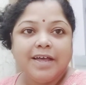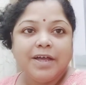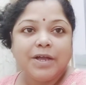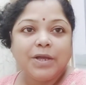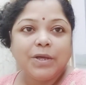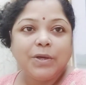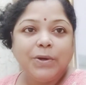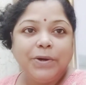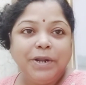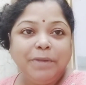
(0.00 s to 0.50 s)

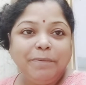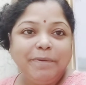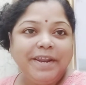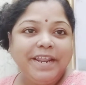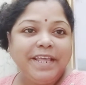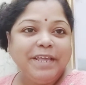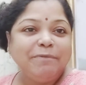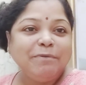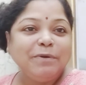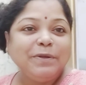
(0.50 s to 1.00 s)
গুড
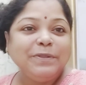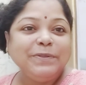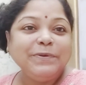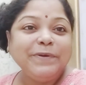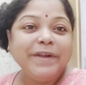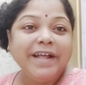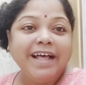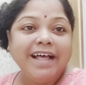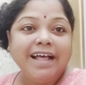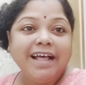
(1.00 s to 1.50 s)
ইভিনিং
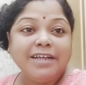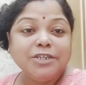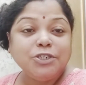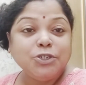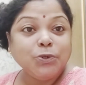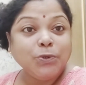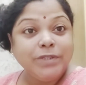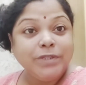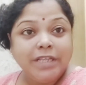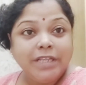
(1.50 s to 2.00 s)
বন্ধুরা
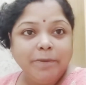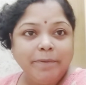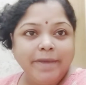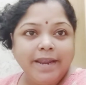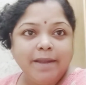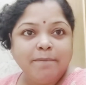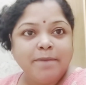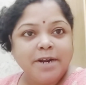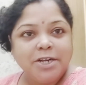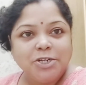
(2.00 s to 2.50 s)

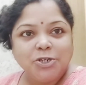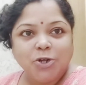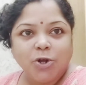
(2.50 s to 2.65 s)
সন্ধেবেলা মানে